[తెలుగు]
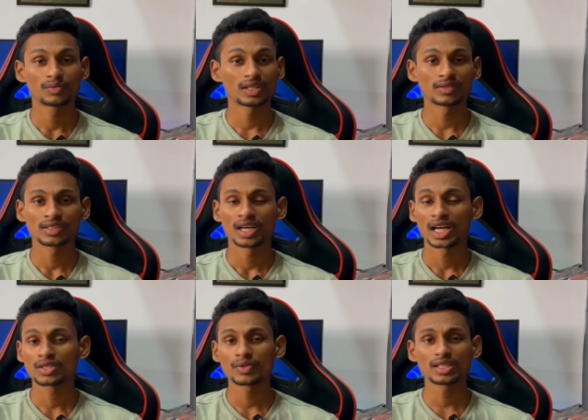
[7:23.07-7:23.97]
ఫ్రెండ్స్
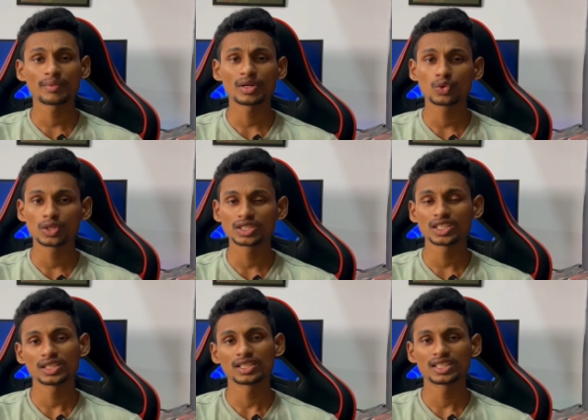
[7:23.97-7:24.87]
అశ్వత్థామ గురించి
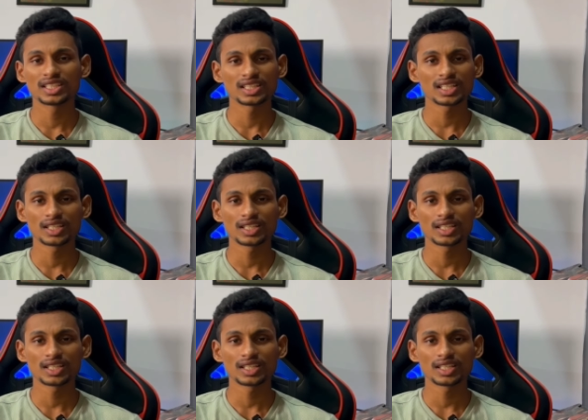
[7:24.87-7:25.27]
నేను క్లియర్గా